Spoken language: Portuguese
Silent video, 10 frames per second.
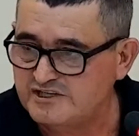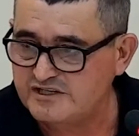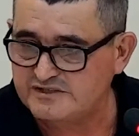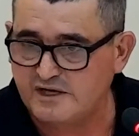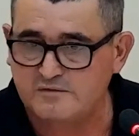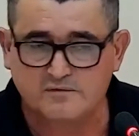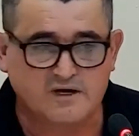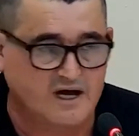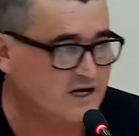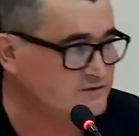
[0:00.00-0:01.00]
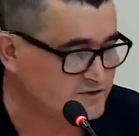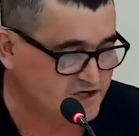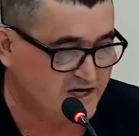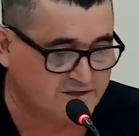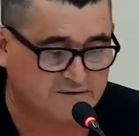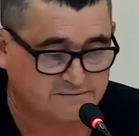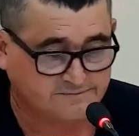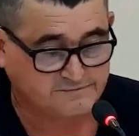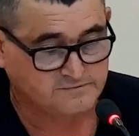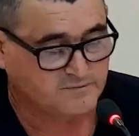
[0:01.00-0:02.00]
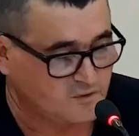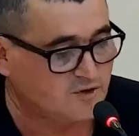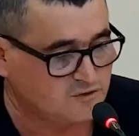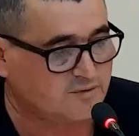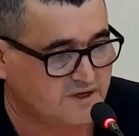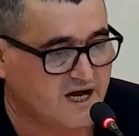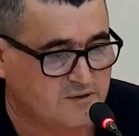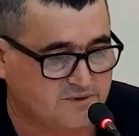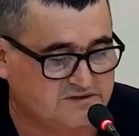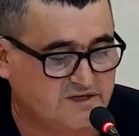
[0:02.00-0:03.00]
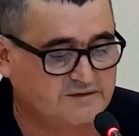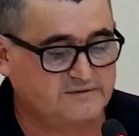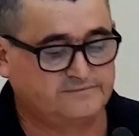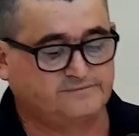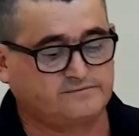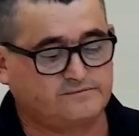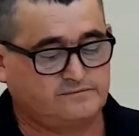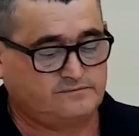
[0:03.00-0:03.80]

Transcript: da gestão Elton e Jair. Meu muito obrigado, presidente.